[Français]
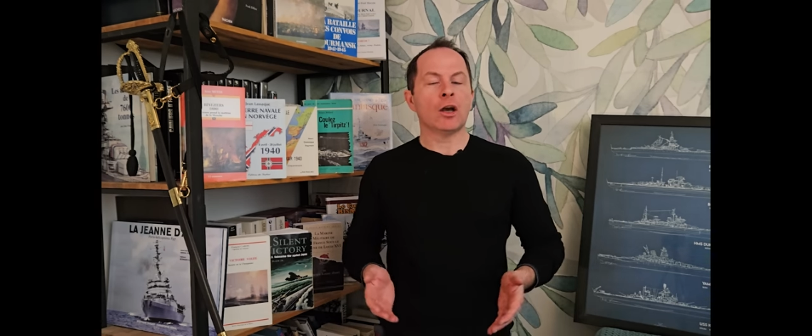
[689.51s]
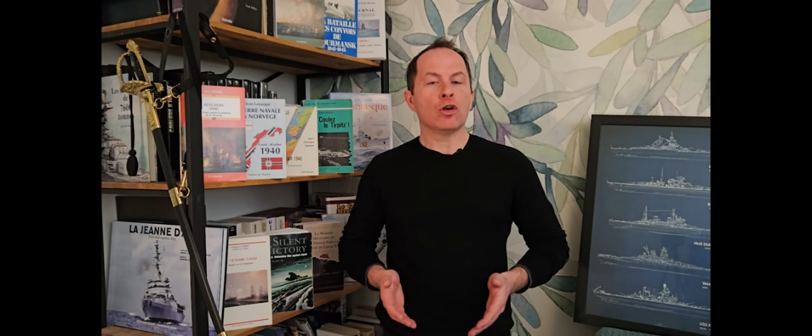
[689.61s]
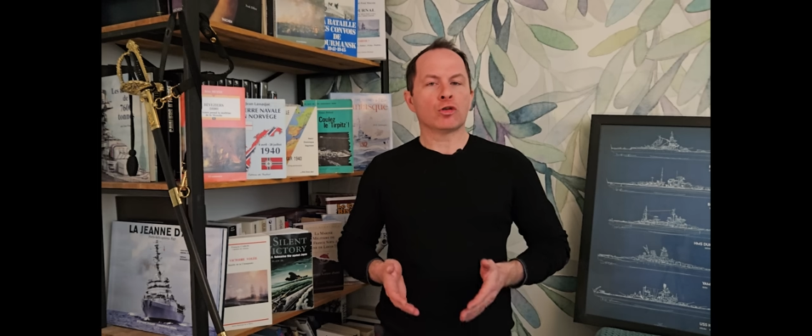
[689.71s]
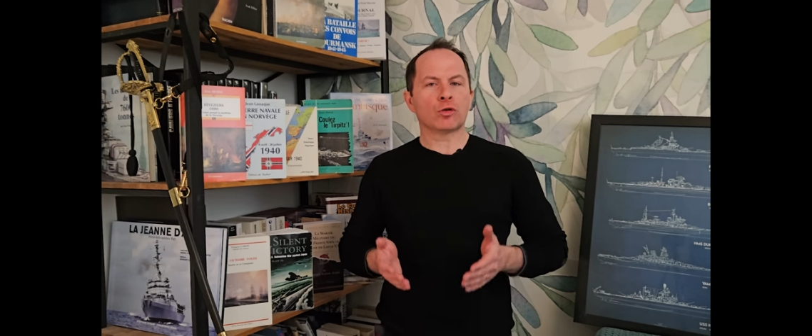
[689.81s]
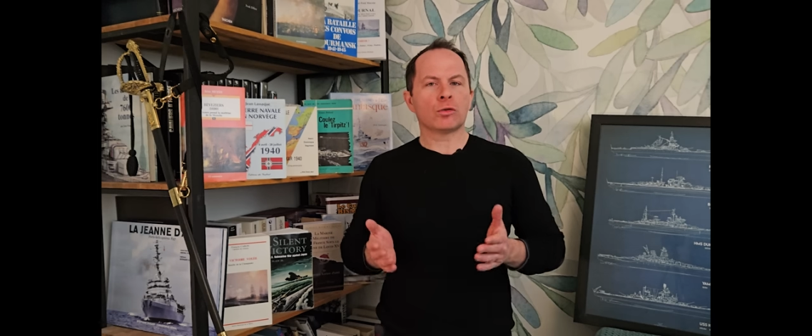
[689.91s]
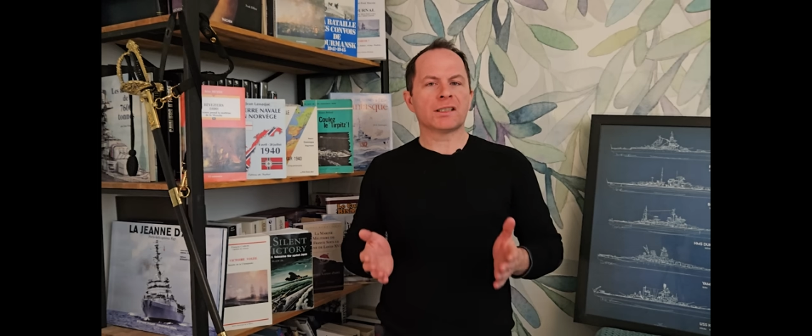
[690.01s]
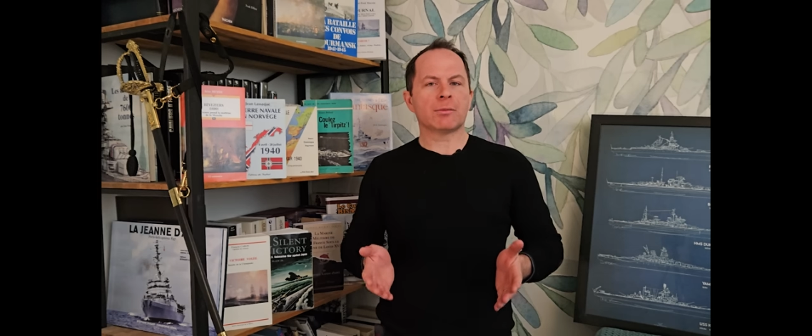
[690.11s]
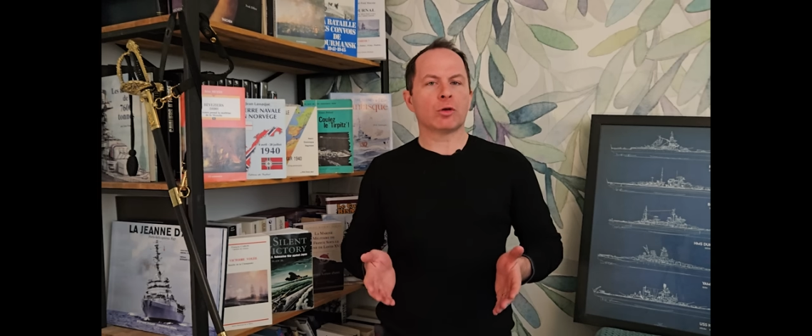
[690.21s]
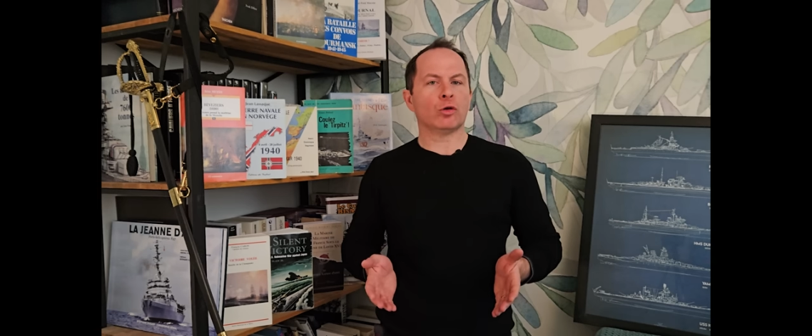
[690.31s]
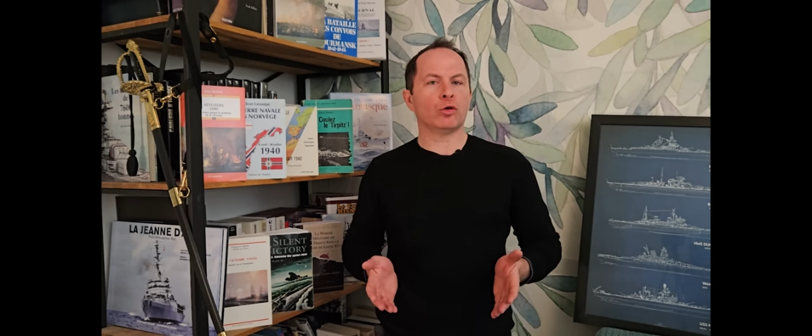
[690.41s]
son
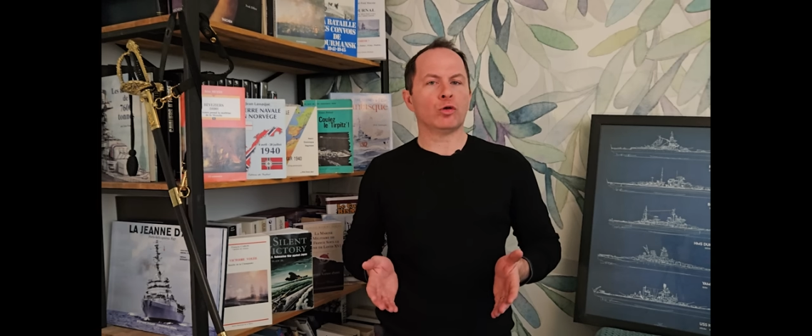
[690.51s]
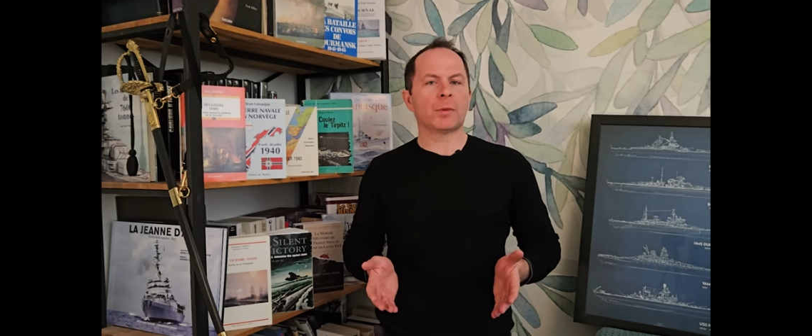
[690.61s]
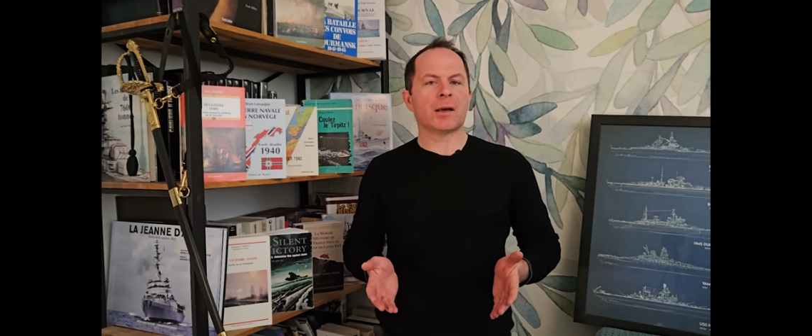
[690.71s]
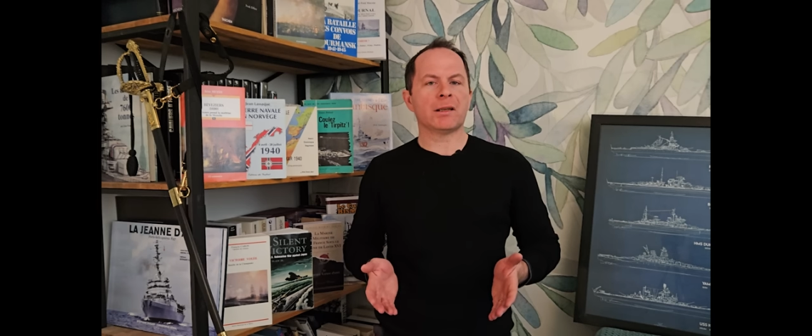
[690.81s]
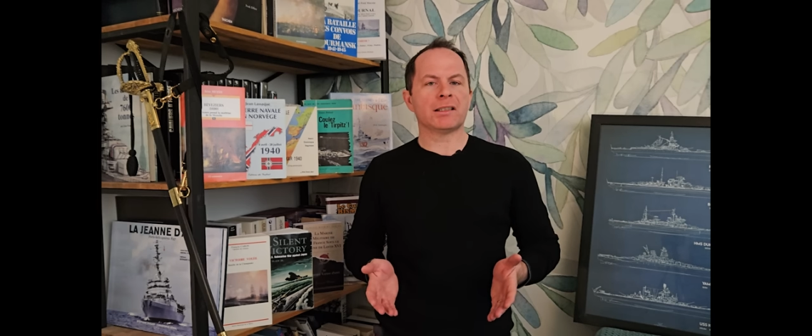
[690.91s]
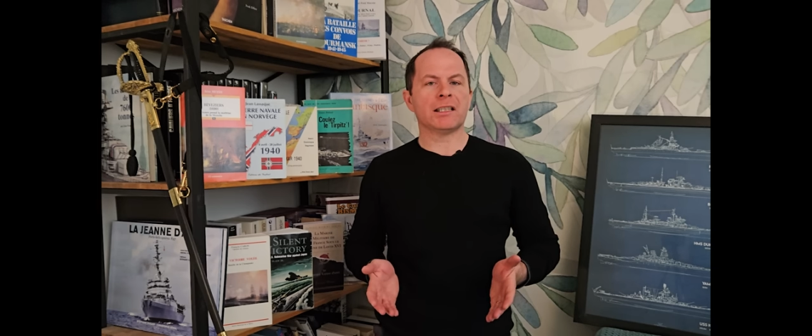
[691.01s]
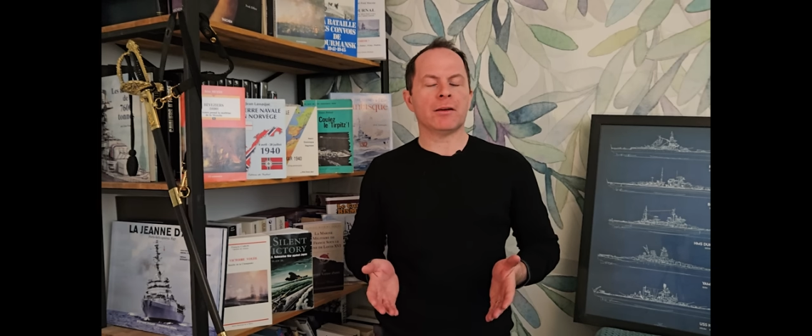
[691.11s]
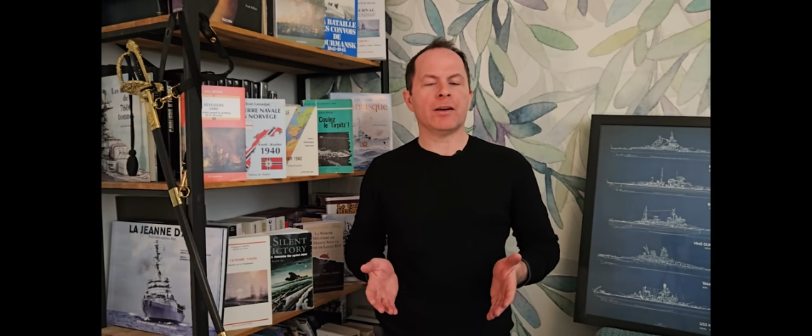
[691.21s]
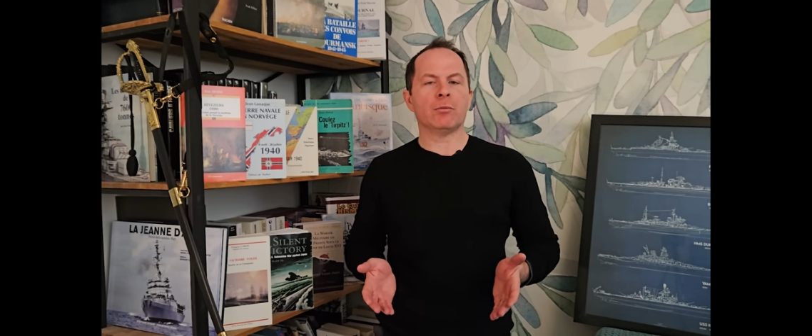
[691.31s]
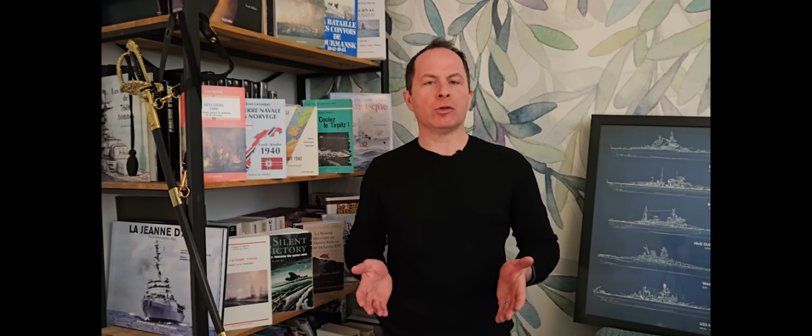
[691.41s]
concept de suprématie
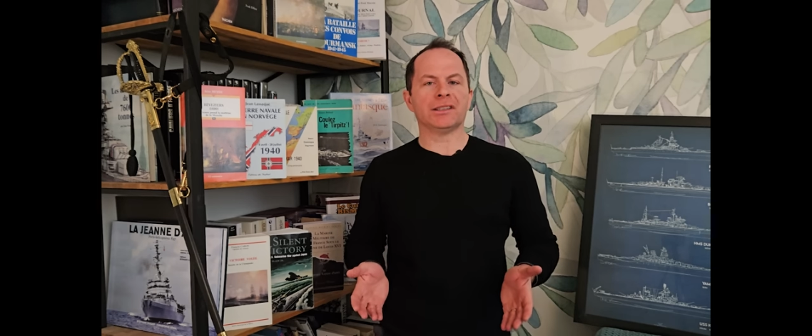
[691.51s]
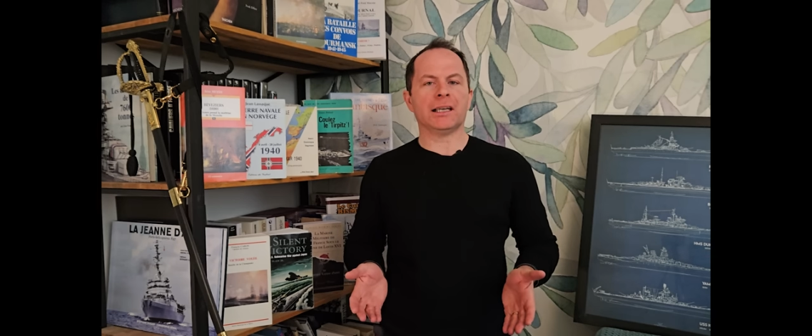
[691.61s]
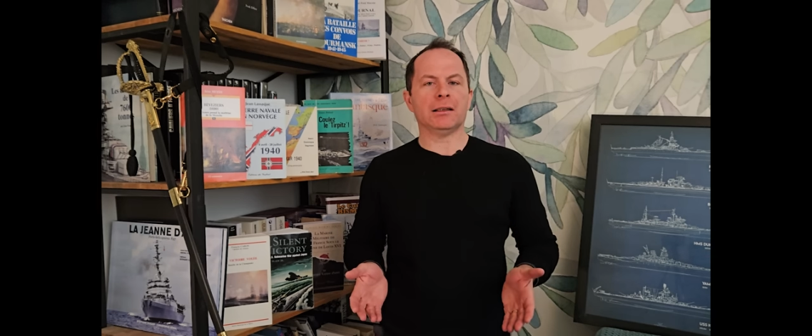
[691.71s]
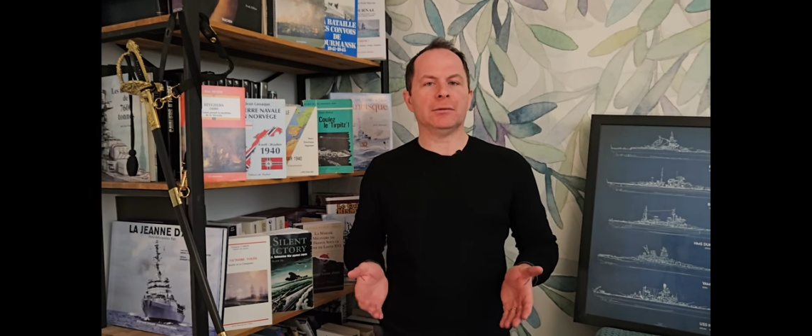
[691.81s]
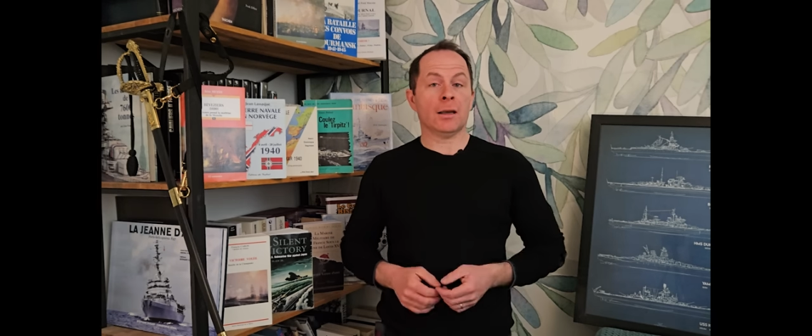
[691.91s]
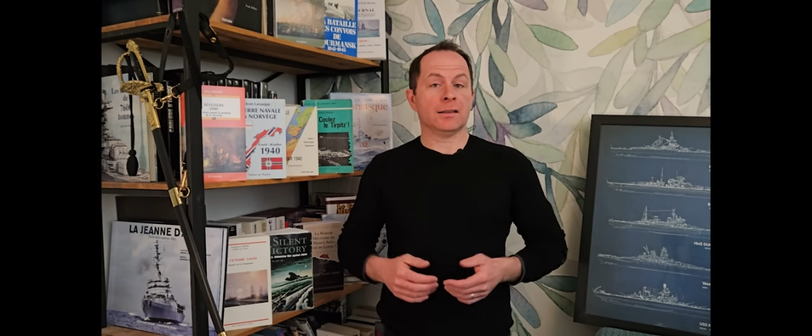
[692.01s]
navale mondiale.